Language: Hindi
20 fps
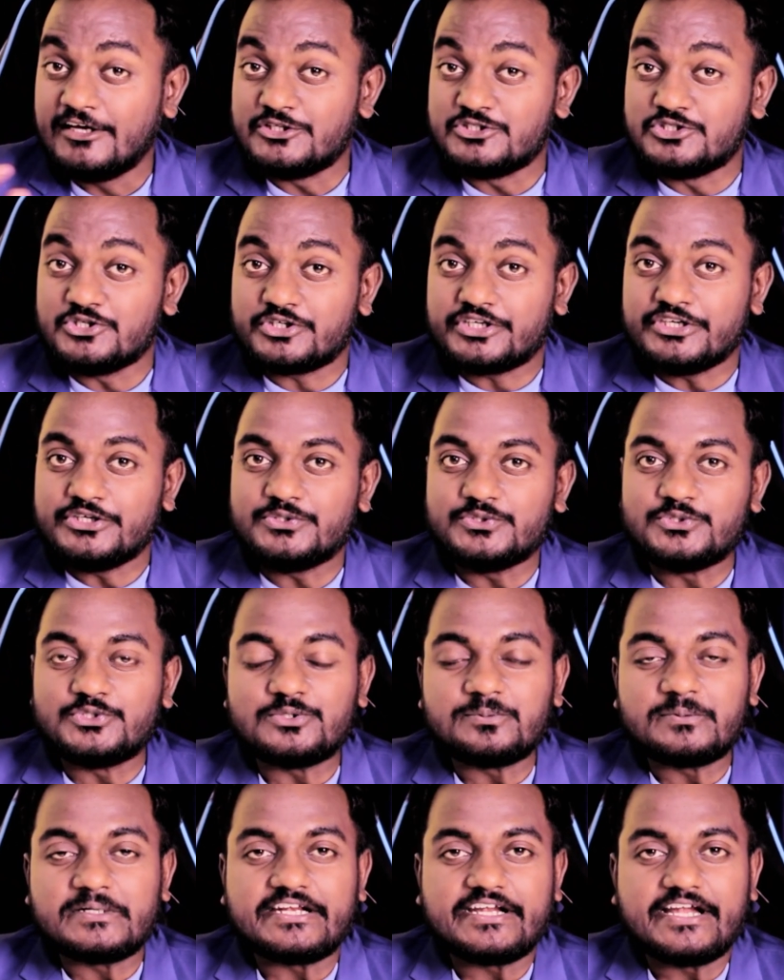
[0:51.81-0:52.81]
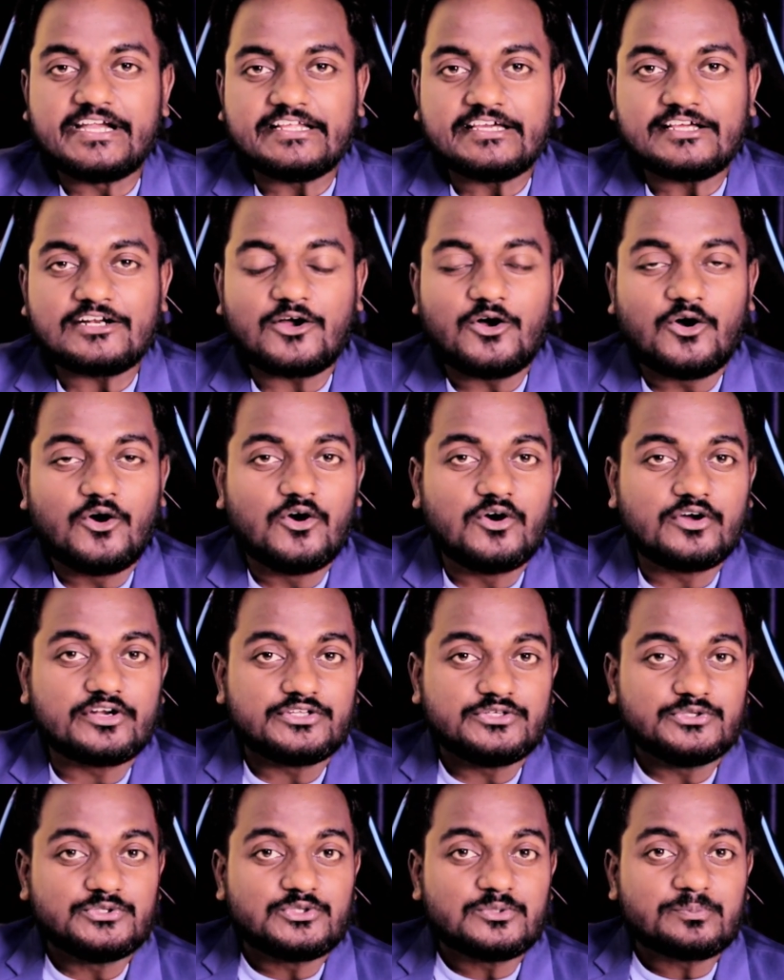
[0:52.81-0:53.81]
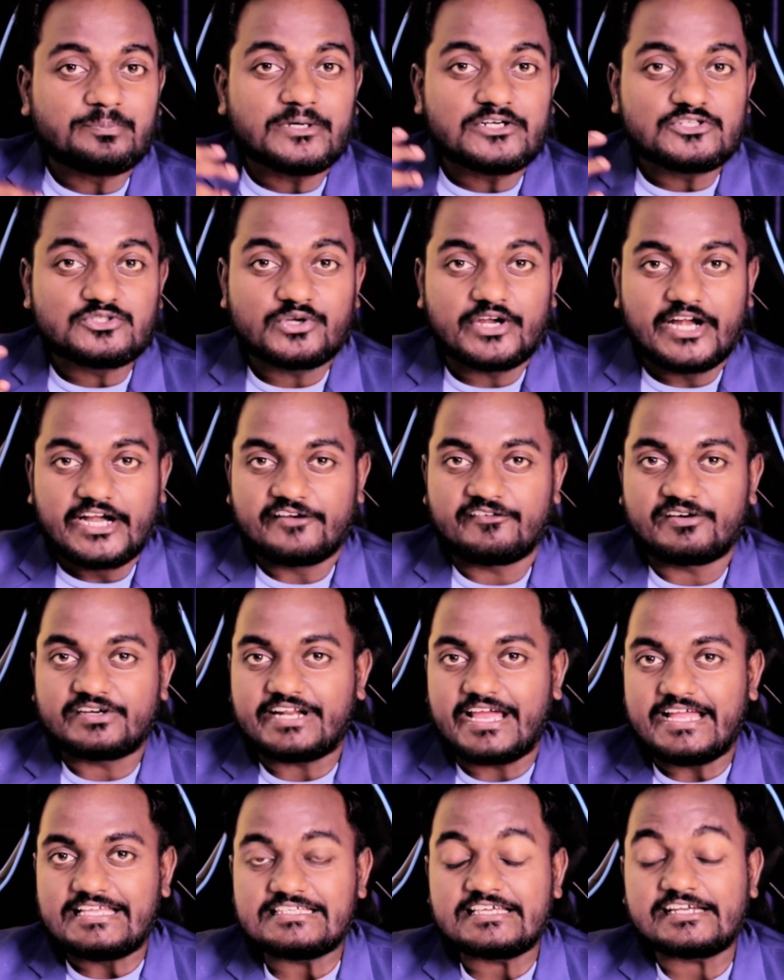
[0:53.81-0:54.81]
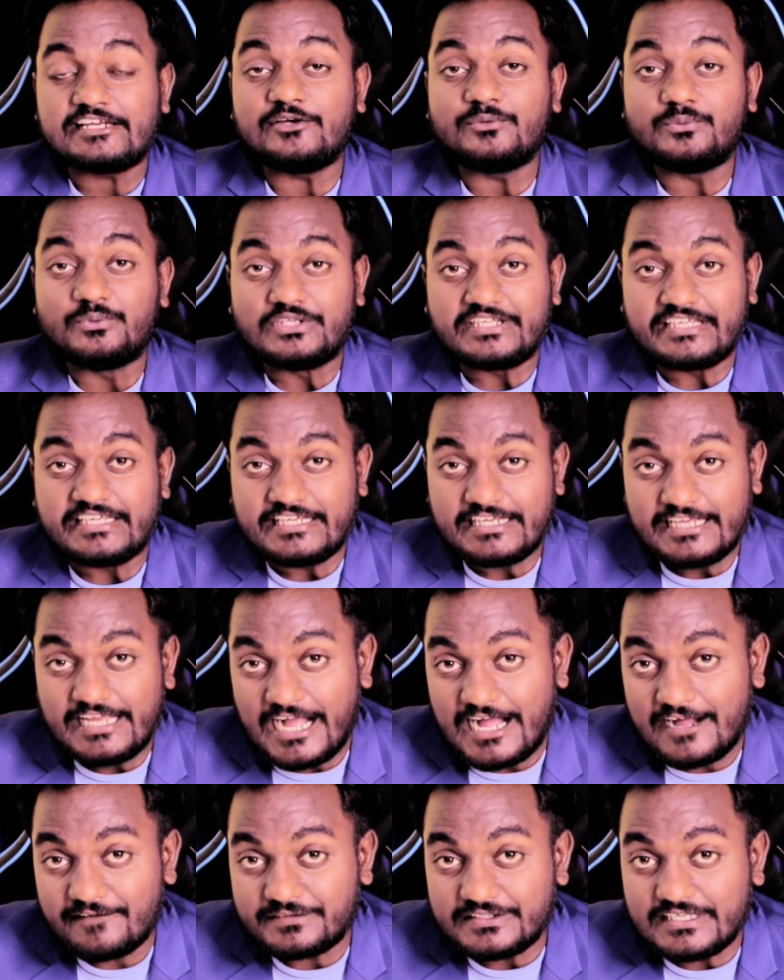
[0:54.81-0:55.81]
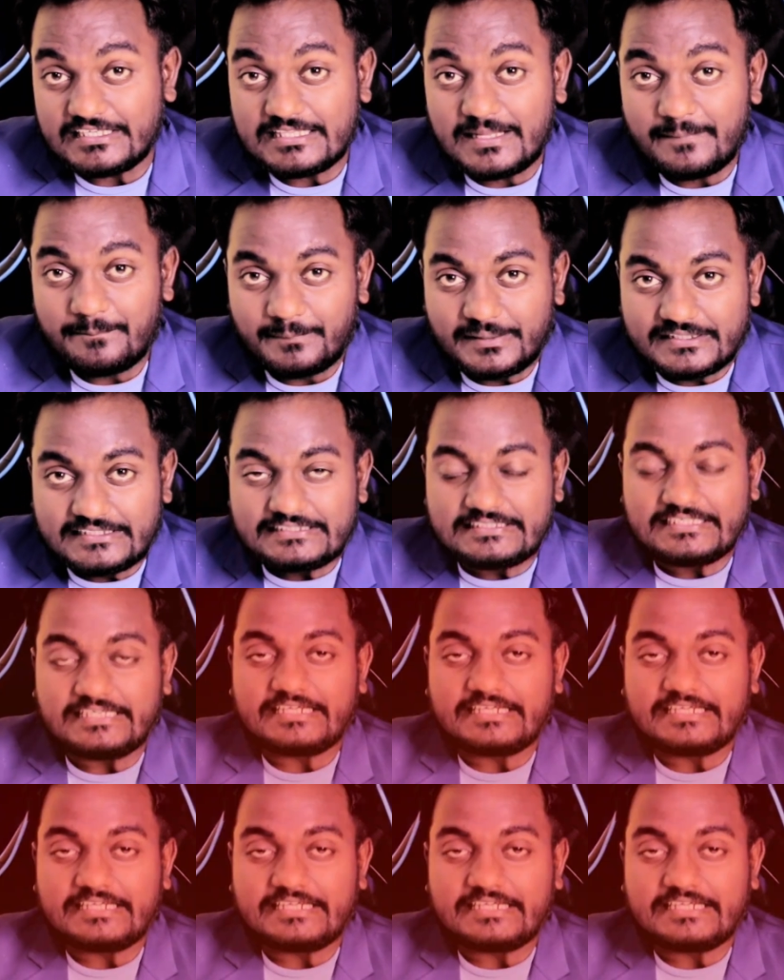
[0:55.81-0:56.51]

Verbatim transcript: जो कि यूट्यूब क्रिएटर और यूट्यूब पर जो एडवर्टाइजर हैं उनकी काफ़ी ज़्यादा मदद